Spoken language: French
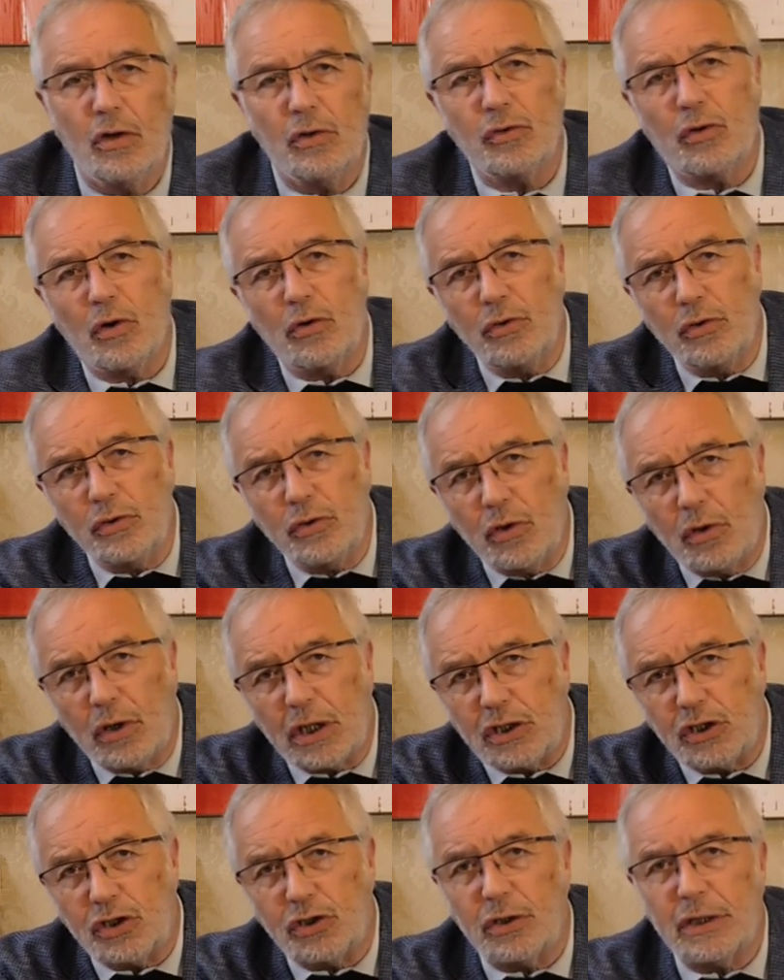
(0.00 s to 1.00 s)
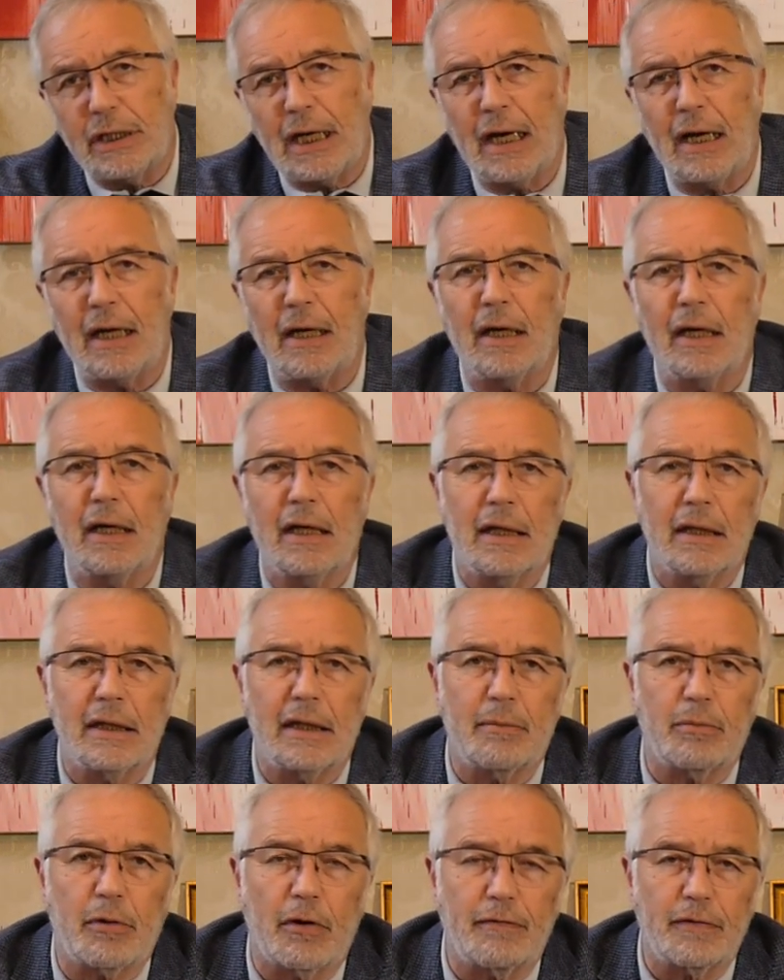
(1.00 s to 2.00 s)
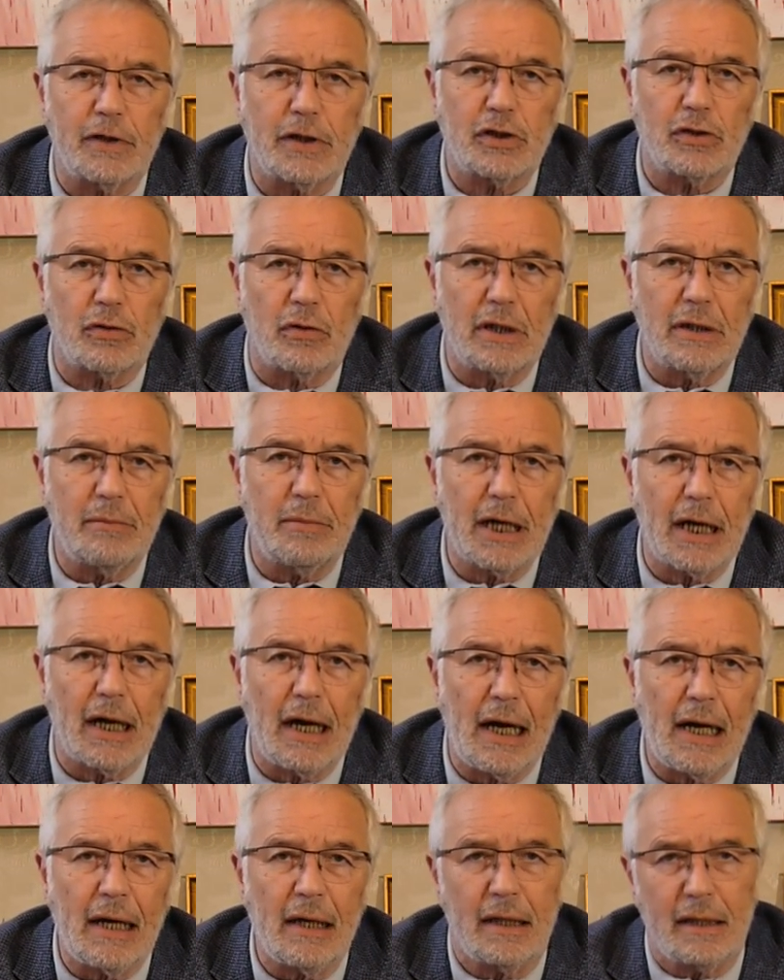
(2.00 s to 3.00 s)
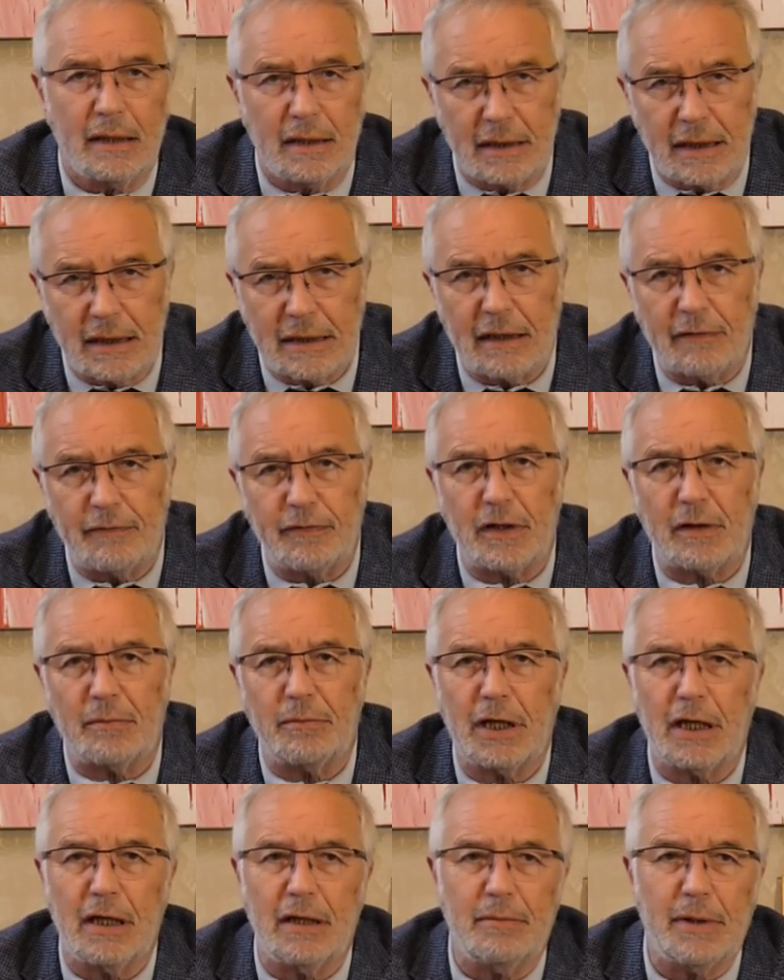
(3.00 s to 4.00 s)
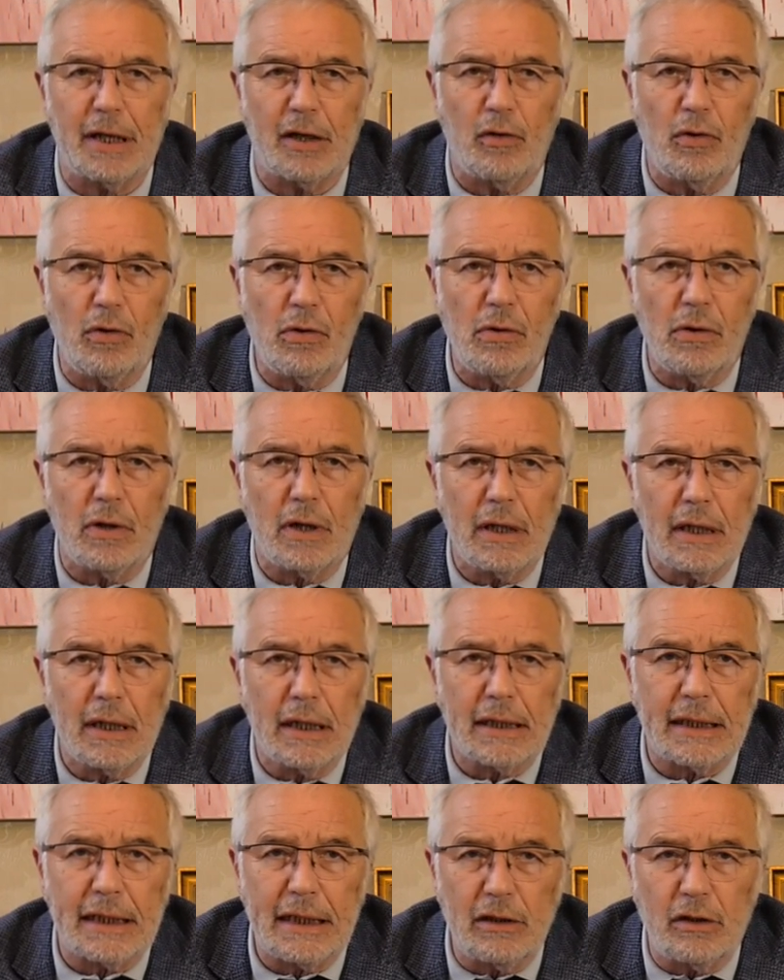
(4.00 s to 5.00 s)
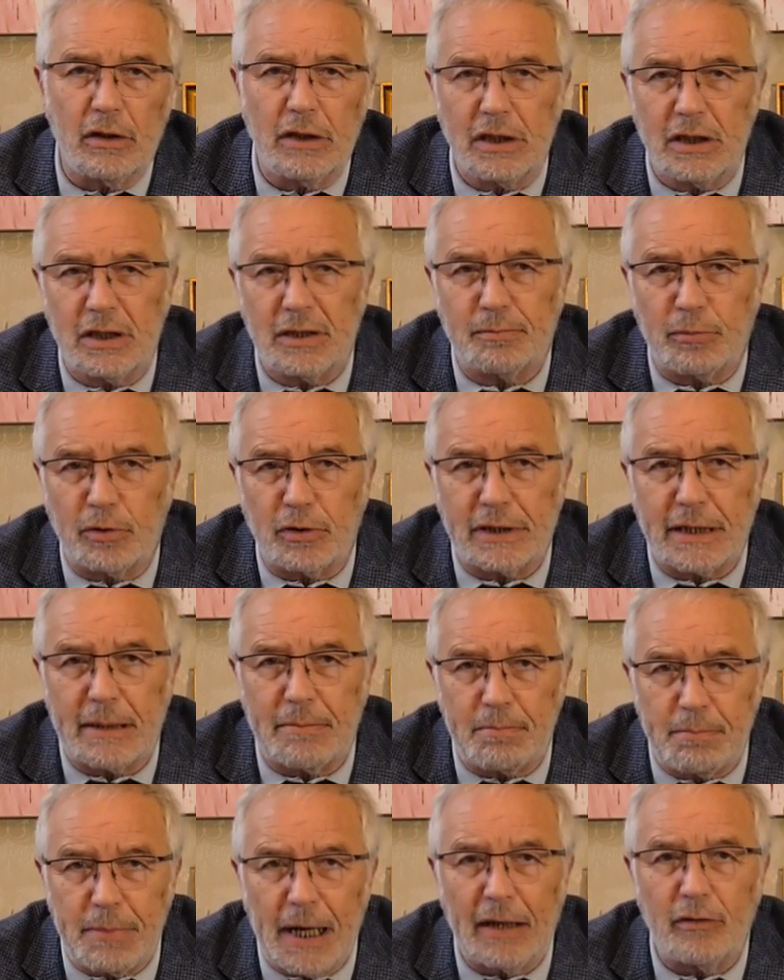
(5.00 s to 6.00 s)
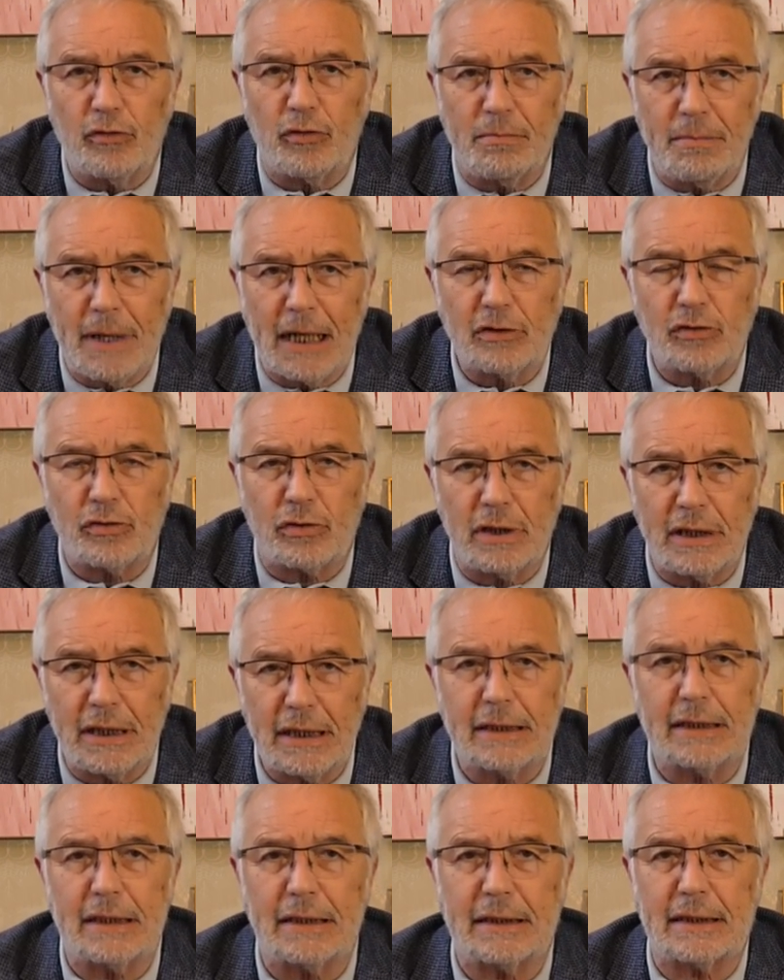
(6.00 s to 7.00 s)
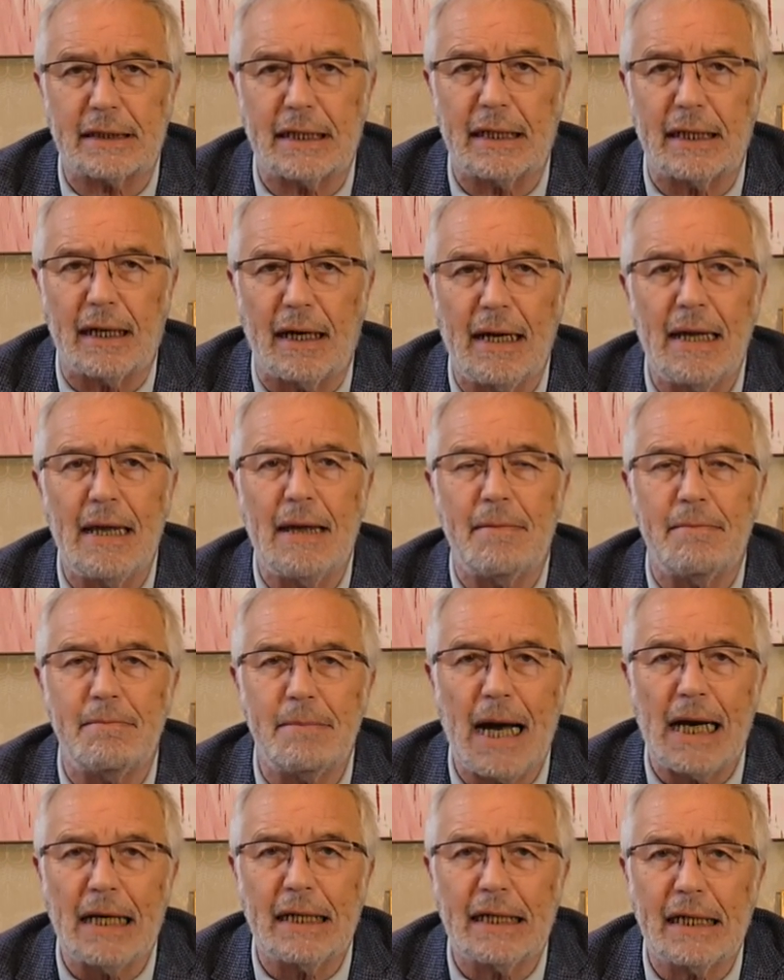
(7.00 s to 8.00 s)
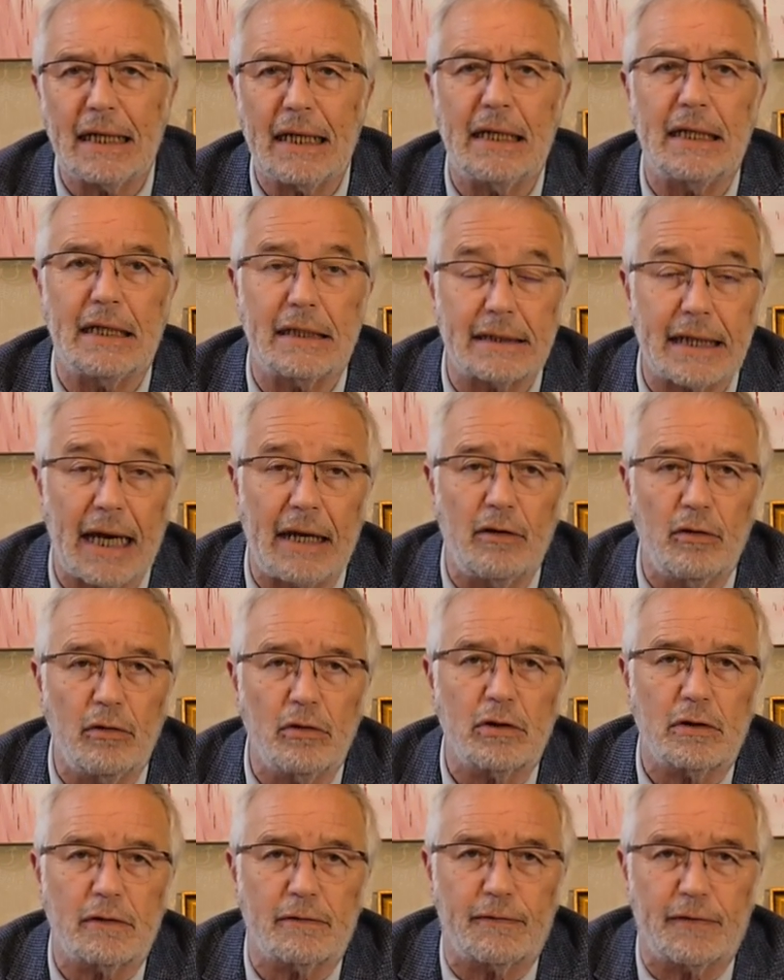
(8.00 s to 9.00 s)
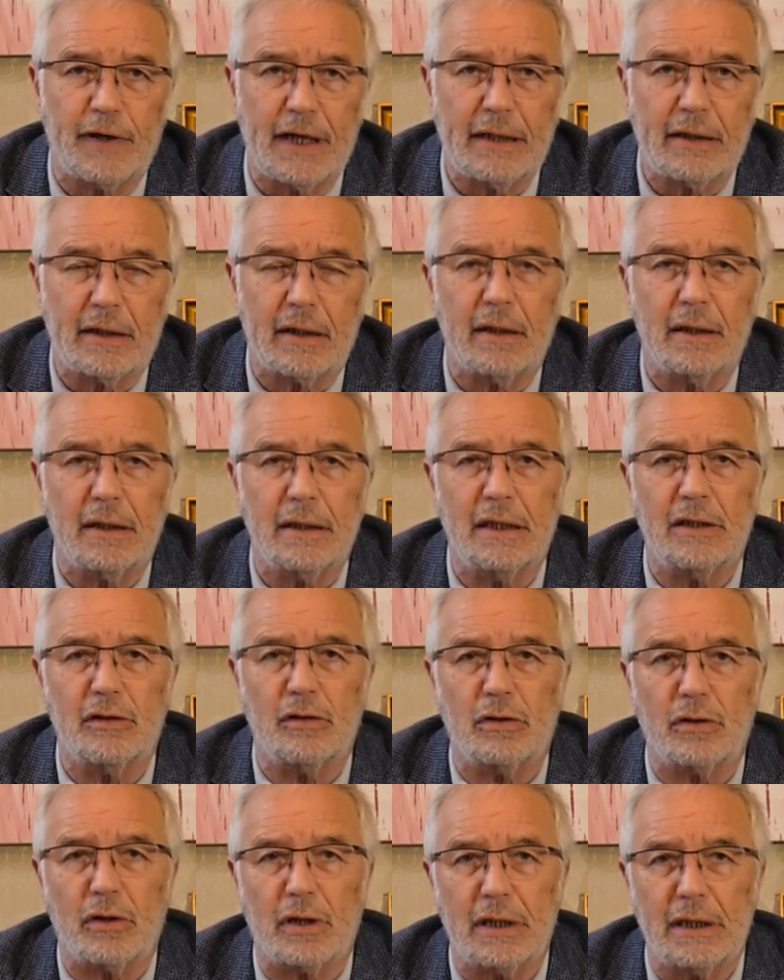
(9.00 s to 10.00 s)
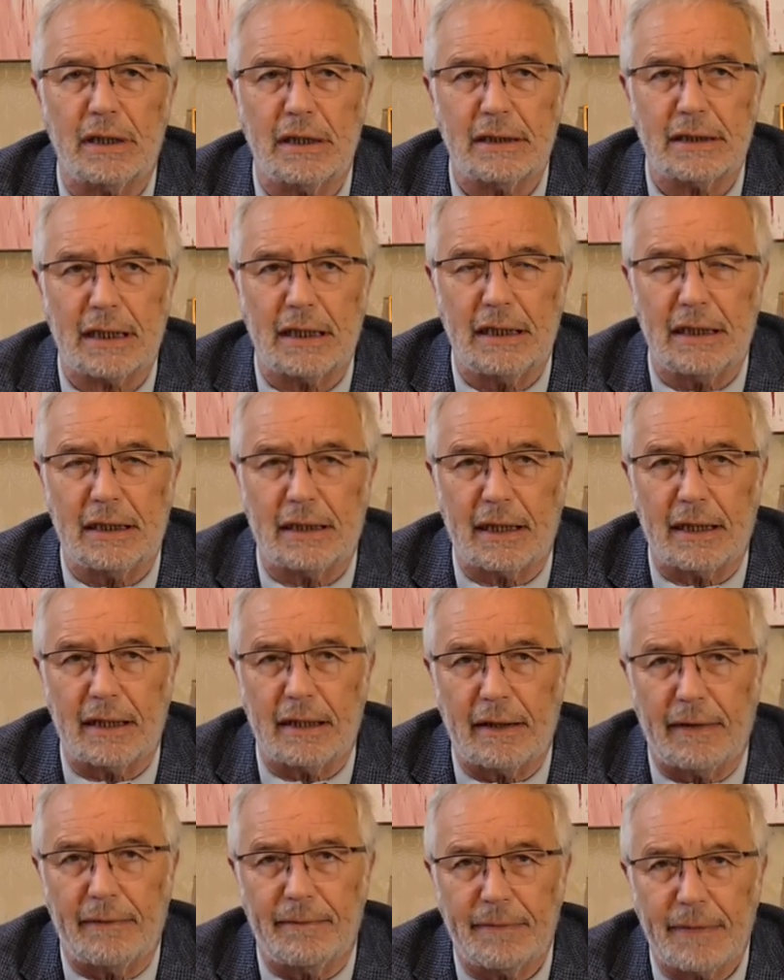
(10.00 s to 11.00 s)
de l'Union régionale des professions libérales, des infirmiers libéraux, qui ne disposaient pas de masques nécessaires, malgré les annonces faites des autorités sanitaires.